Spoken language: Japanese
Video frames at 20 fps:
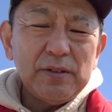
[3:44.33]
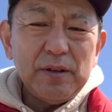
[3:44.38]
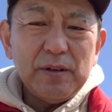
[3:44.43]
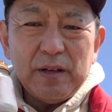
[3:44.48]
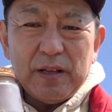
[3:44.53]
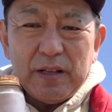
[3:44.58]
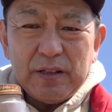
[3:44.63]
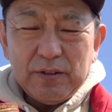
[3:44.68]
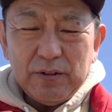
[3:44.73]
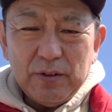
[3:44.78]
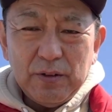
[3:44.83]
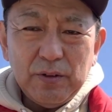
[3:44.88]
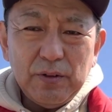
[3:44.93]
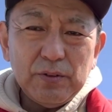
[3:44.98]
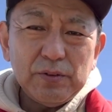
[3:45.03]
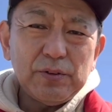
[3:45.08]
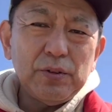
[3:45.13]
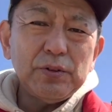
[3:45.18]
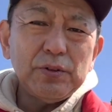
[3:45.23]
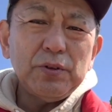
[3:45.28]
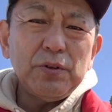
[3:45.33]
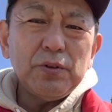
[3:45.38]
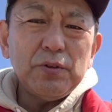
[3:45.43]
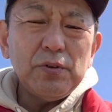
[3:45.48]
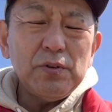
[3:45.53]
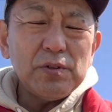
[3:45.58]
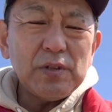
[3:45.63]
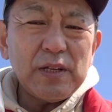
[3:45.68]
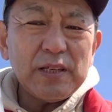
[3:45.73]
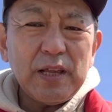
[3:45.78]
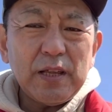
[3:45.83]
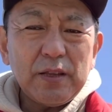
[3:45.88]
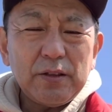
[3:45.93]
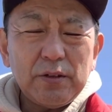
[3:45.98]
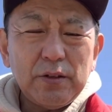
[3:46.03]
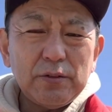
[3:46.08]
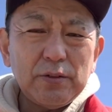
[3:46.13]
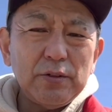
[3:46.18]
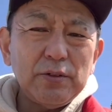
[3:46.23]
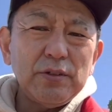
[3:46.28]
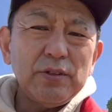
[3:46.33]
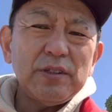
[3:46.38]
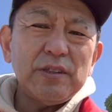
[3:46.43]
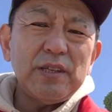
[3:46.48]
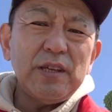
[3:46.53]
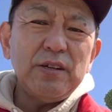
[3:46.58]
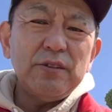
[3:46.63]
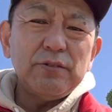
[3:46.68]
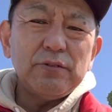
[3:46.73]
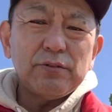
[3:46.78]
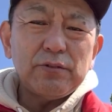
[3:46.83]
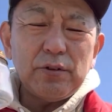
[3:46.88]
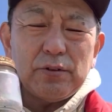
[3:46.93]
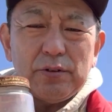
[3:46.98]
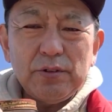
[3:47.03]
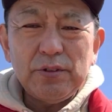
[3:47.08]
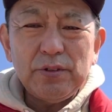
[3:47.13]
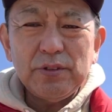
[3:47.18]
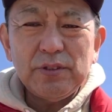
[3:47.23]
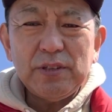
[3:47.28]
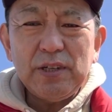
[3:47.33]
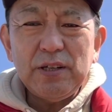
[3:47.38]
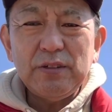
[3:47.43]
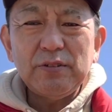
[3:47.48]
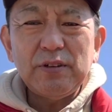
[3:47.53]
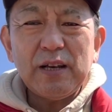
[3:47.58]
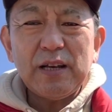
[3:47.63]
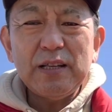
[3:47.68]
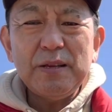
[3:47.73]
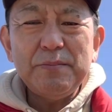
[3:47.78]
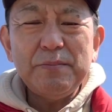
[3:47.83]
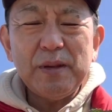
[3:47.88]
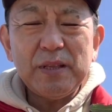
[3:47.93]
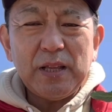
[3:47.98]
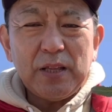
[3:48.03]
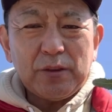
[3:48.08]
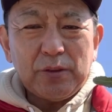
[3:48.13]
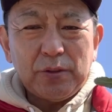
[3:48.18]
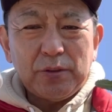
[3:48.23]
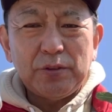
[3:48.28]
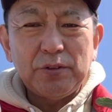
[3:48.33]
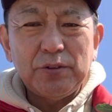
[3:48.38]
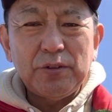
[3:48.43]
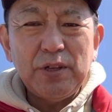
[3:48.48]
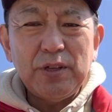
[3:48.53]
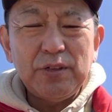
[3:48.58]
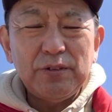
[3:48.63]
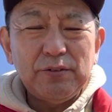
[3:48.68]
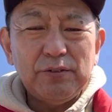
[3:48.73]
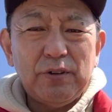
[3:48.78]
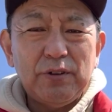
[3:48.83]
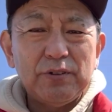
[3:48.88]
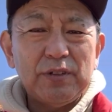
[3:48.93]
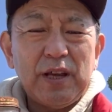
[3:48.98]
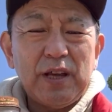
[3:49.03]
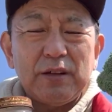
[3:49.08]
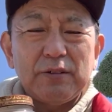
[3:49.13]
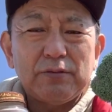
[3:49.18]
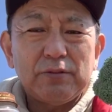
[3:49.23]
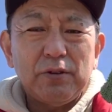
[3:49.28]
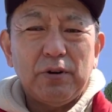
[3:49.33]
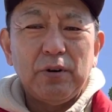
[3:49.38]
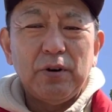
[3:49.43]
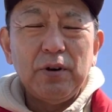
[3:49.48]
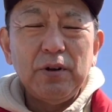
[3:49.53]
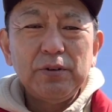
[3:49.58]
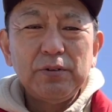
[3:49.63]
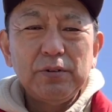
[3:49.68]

あの、相乗効果で整っている、整っている中にまた整えるをやると、